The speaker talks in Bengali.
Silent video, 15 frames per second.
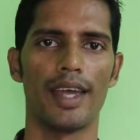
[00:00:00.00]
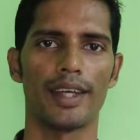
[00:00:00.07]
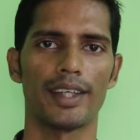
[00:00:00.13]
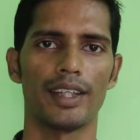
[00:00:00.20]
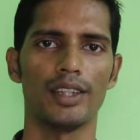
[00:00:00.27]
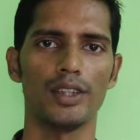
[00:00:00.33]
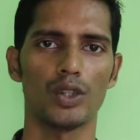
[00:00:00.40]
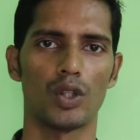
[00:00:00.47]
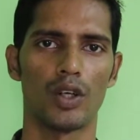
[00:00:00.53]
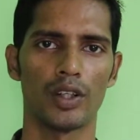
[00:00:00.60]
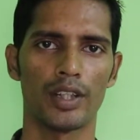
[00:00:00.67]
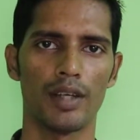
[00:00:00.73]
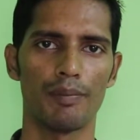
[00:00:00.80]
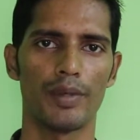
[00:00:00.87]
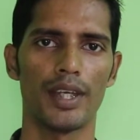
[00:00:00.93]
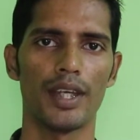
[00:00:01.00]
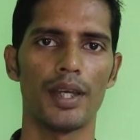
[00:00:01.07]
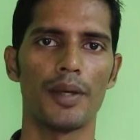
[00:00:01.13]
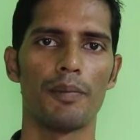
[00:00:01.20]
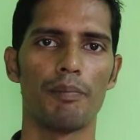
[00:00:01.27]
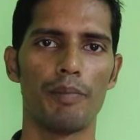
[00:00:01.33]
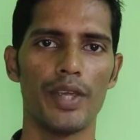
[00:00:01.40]
একে সংক্ষেপে
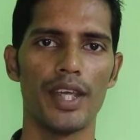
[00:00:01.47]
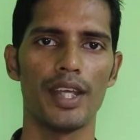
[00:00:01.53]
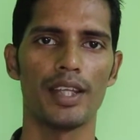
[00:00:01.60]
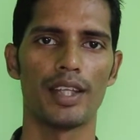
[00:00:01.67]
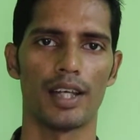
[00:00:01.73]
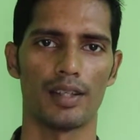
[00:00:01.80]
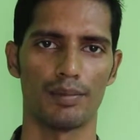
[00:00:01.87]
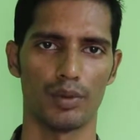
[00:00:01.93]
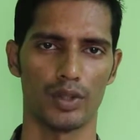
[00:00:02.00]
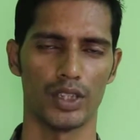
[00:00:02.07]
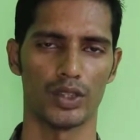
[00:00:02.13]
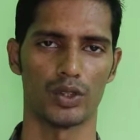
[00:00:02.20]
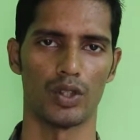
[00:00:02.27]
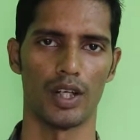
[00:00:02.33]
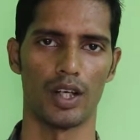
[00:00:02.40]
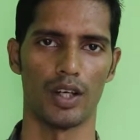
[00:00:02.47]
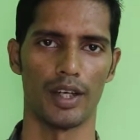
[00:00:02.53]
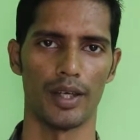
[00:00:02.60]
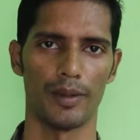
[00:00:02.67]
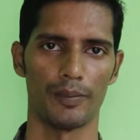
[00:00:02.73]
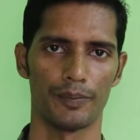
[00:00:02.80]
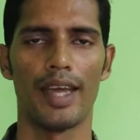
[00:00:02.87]
ভি দ্বারা প্রকাশ করা
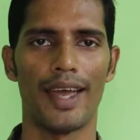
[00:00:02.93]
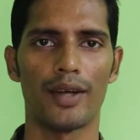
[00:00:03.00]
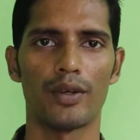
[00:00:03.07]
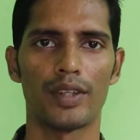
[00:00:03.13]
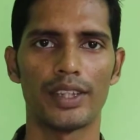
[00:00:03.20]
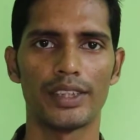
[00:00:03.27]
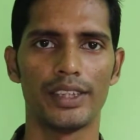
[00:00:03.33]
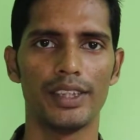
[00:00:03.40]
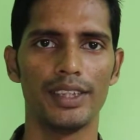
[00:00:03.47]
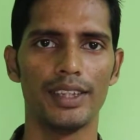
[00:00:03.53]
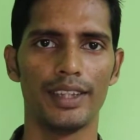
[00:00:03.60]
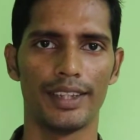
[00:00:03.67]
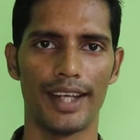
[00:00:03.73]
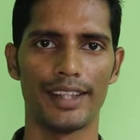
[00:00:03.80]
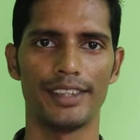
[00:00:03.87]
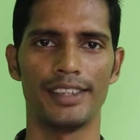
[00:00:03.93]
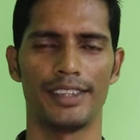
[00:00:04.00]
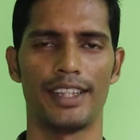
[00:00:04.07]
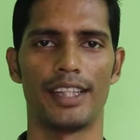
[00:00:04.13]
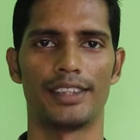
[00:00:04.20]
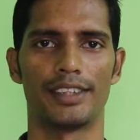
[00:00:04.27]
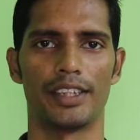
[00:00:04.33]
হয় এখন আসি
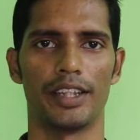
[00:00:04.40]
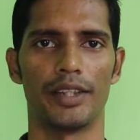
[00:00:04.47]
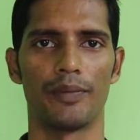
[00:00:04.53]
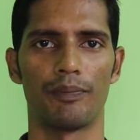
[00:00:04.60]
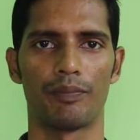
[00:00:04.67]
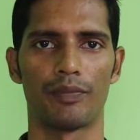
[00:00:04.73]
রেজিস্ট্যান্সে